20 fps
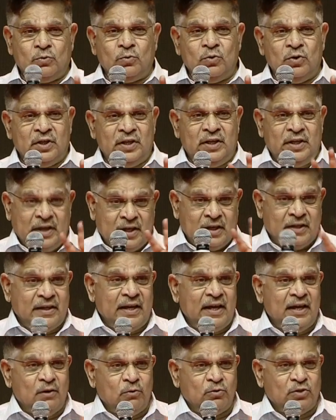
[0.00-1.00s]
తోటి ఇక్కడ
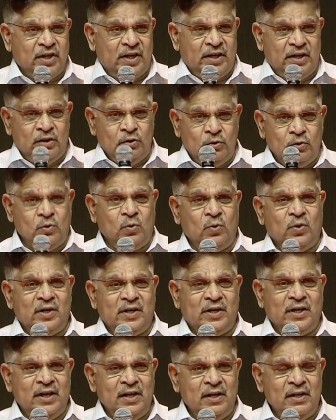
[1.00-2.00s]
తయారవుతున్నాయి ఎందుకు
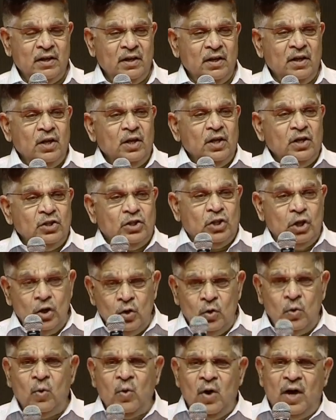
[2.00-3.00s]
అంటే
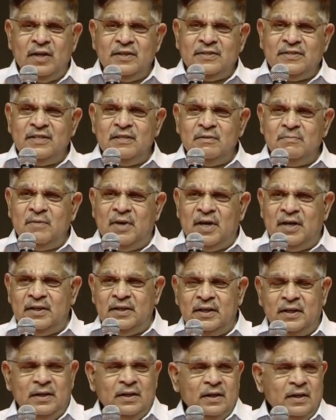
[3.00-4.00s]
తెలుగువారి
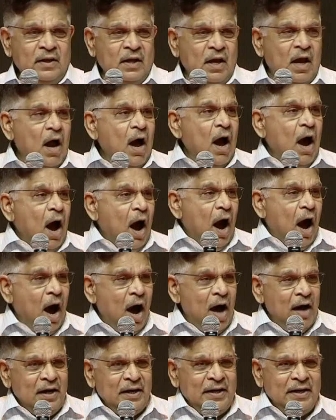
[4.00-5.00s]
సినిమాని
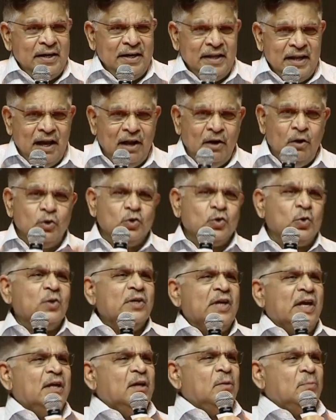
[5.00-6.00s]
ఆల్ ఇండియాలో
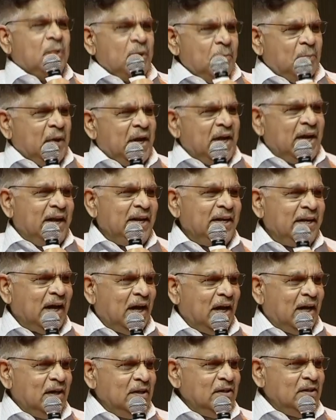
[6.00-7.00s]
చూడడానికి ప్రిపేర్ అయిన
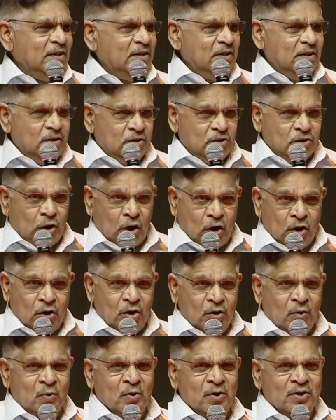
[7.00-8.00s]

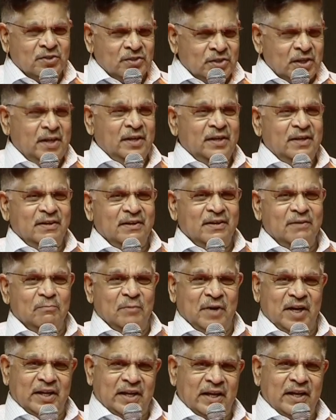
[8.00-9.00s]
తరుణం వచ్చి
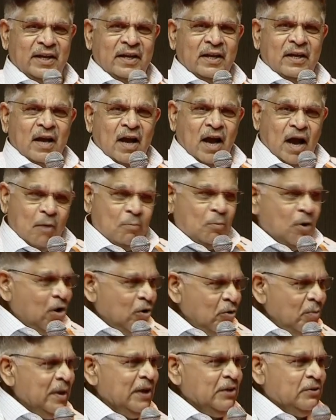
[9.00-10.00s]
మనకి ఆ
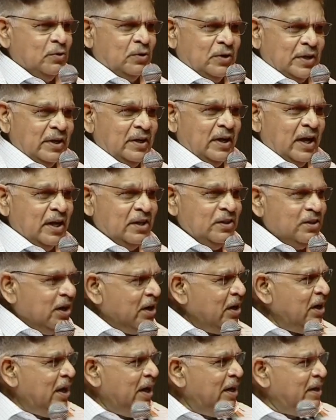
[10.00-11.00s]
బాహుబలితోటి
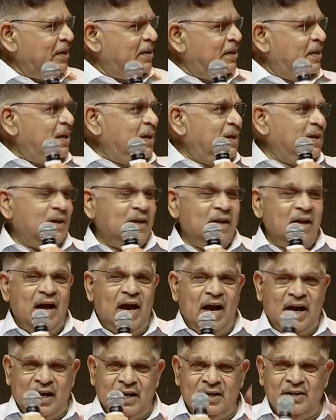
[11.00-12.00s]
ఐదారేళ్ళు అయ్యింది
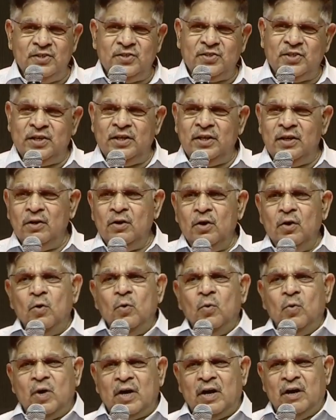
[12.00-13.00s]
అక్కడి నుంచి
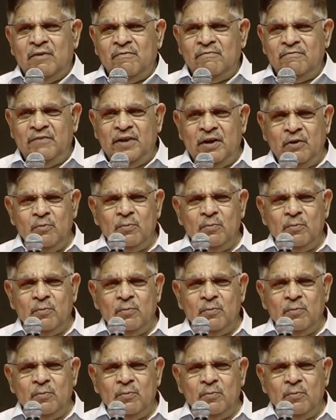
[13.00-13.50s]
ఒక వేవ్